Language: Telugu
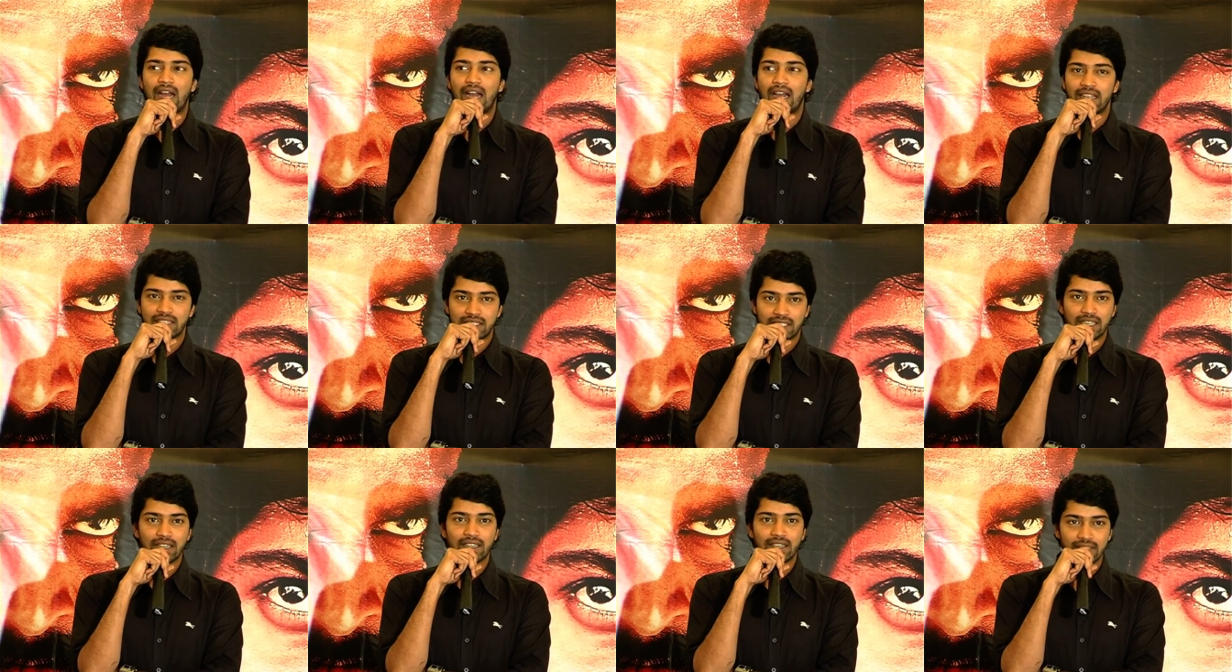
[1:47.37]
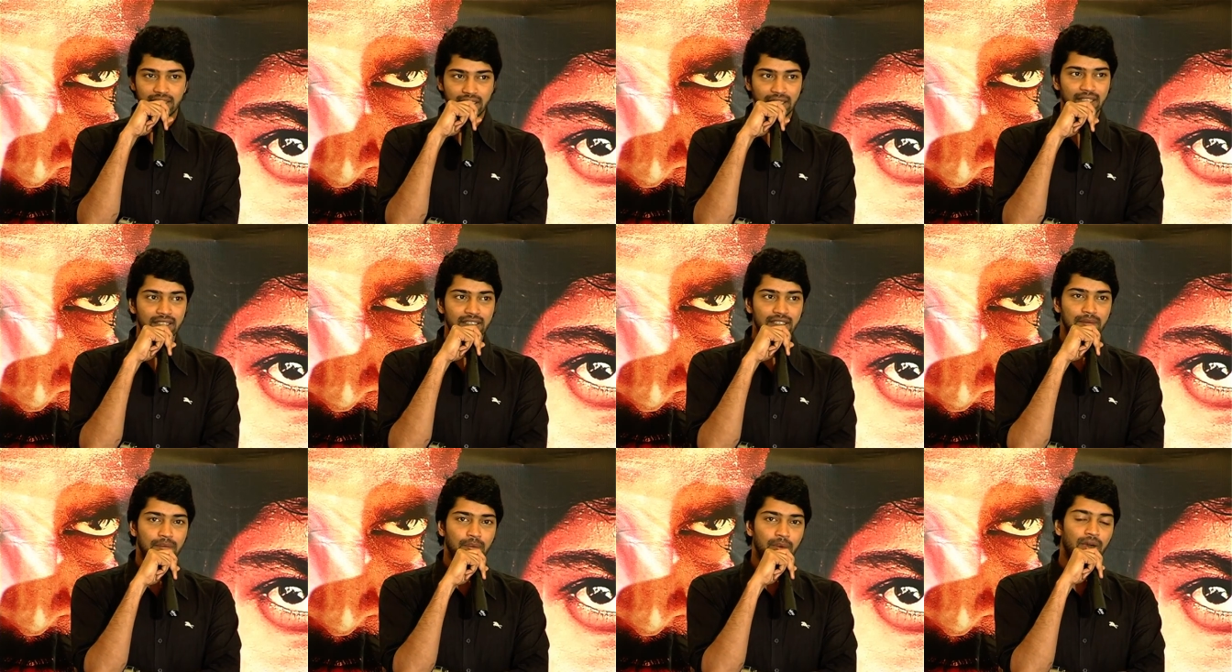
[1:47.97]
ఆ అది
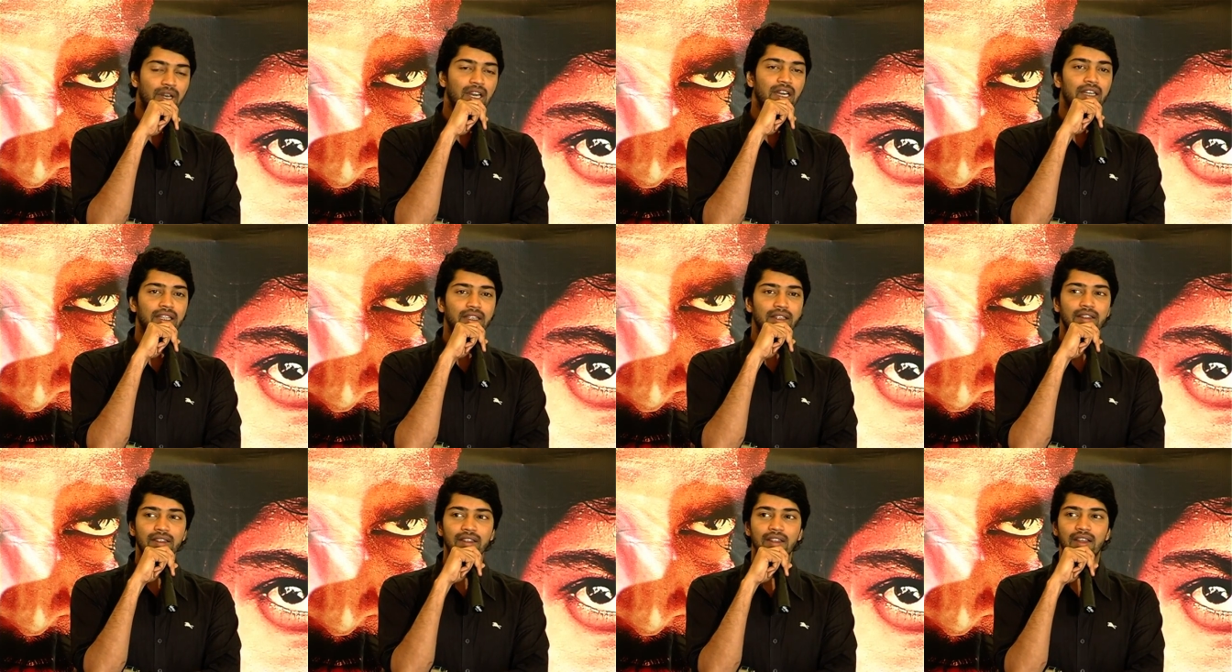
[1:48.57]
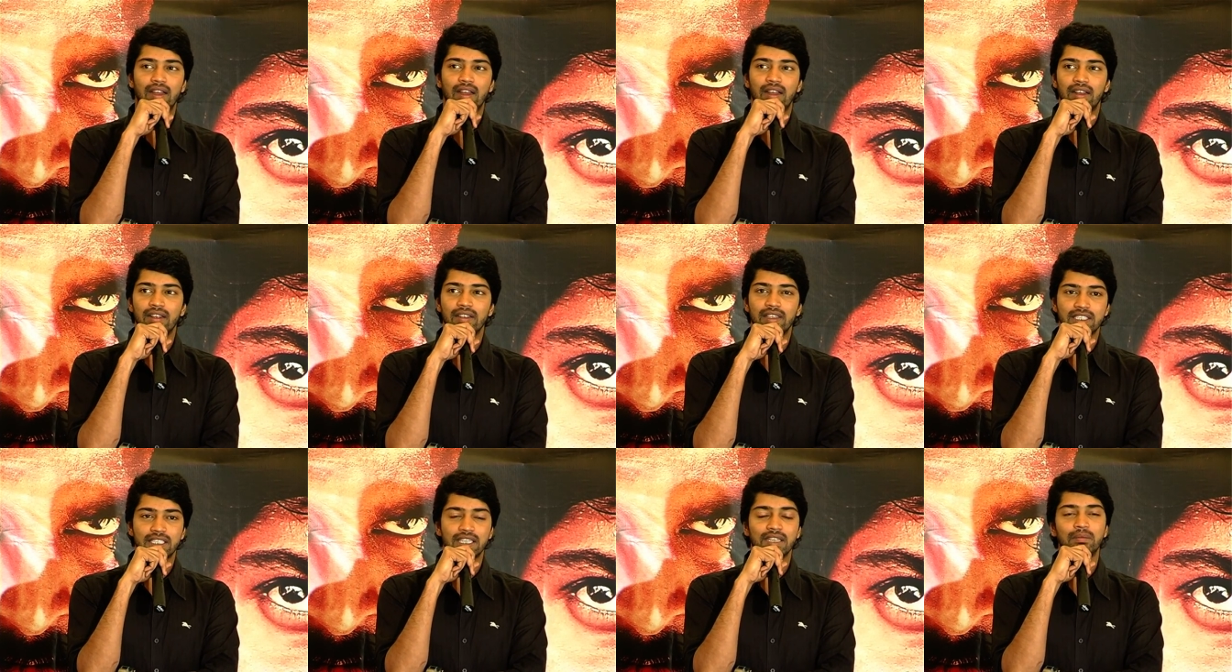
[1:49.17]
పోరాలి
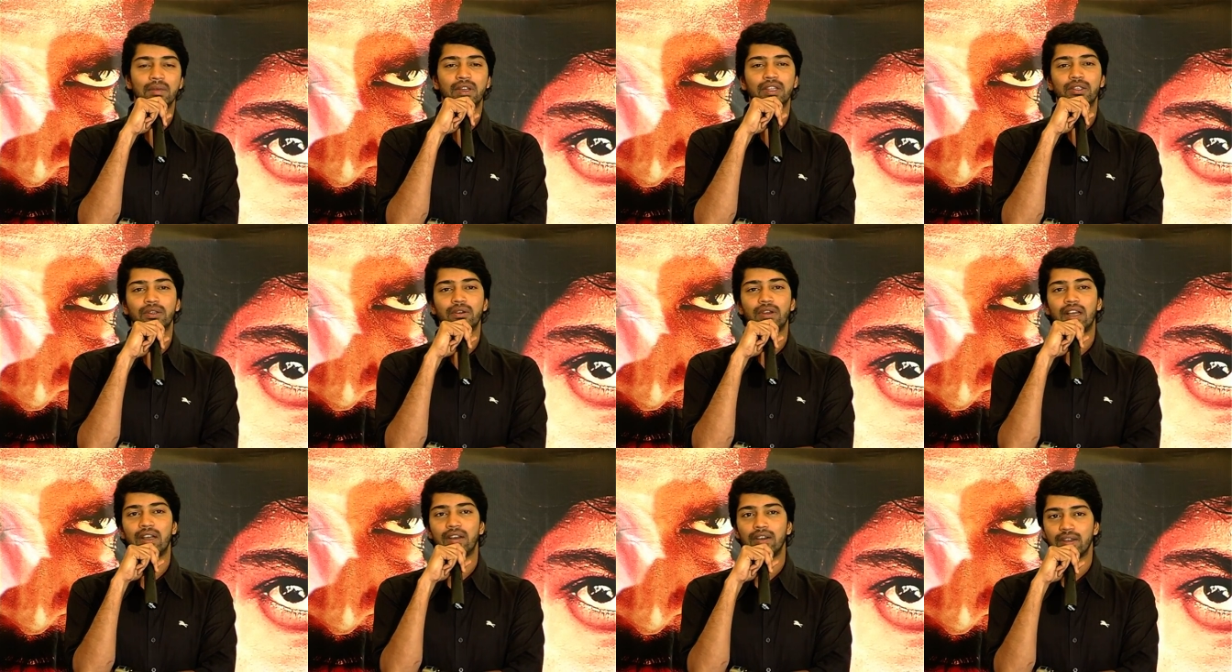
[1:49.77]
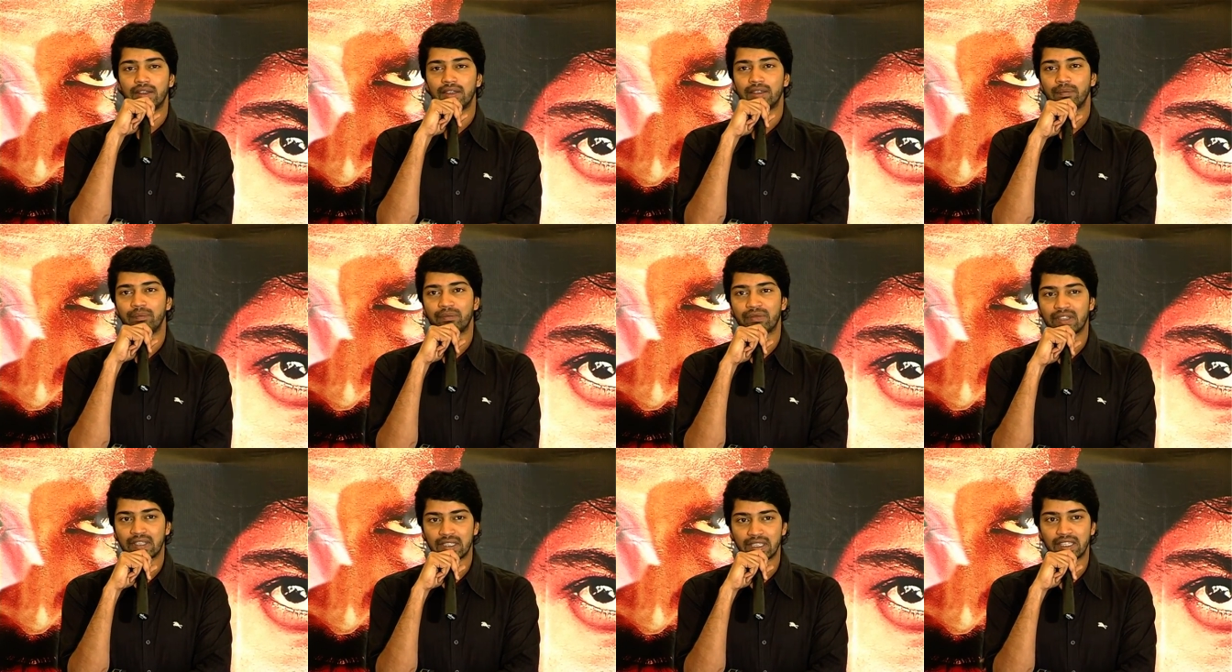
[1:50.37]
ఈ సినిమాతో
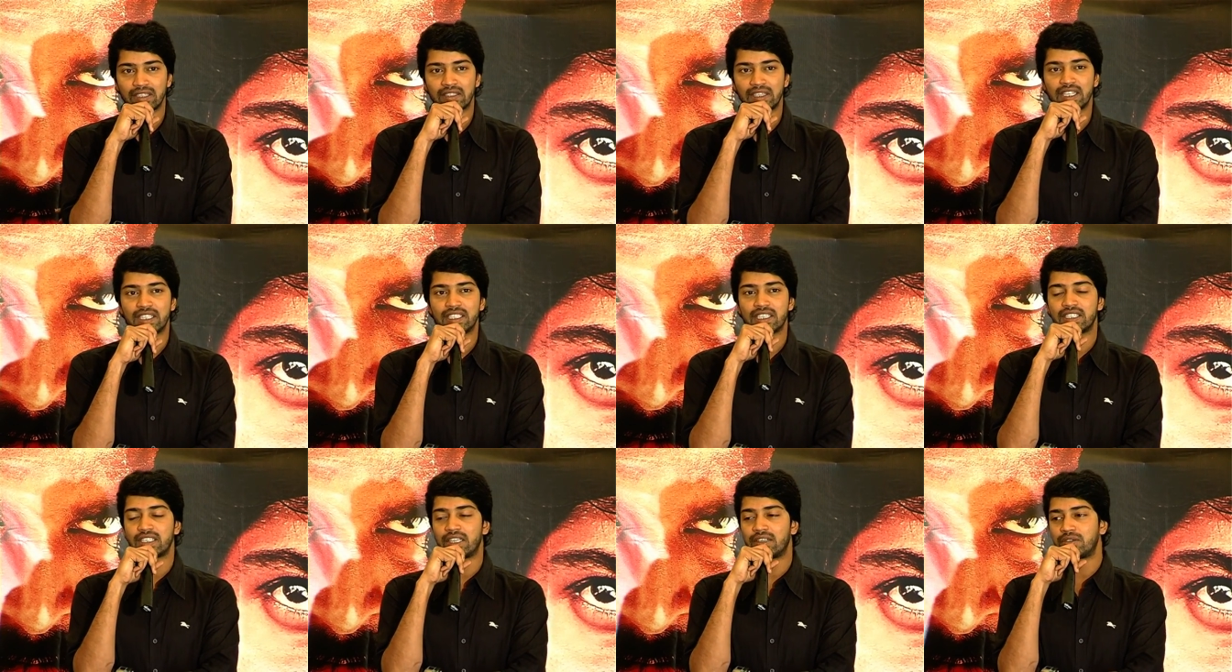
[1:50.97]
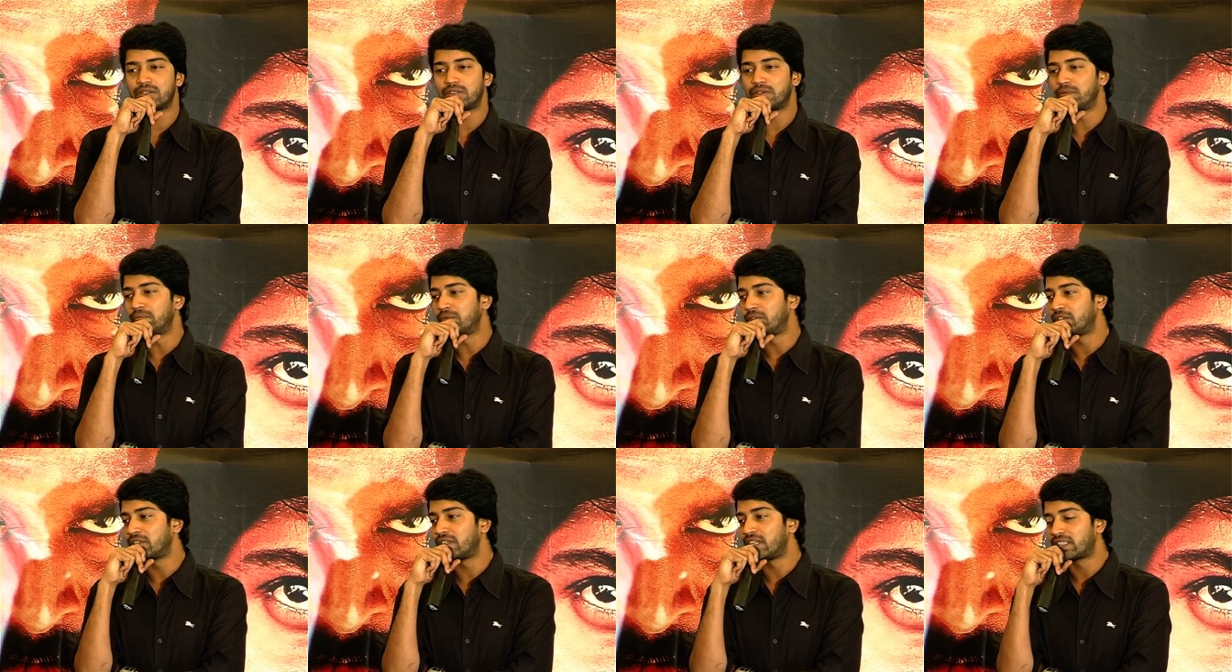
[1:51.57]
ఇది తీర్చేశారు సో
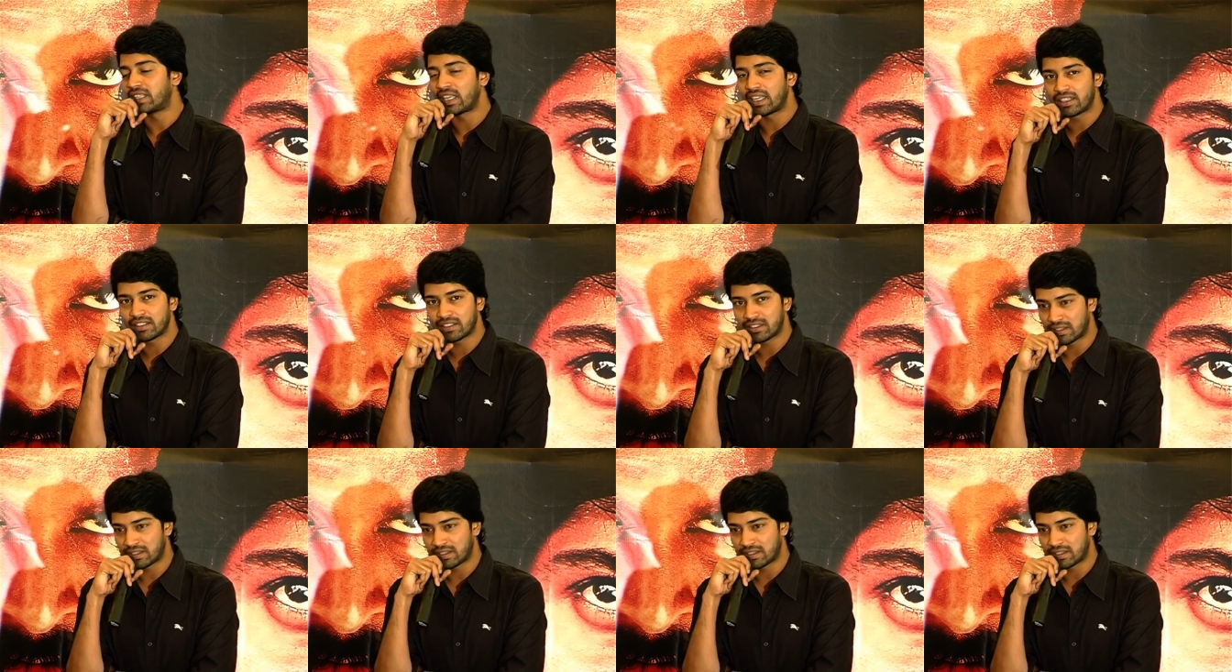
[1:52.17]
ముందుగా థ్యాంక్స్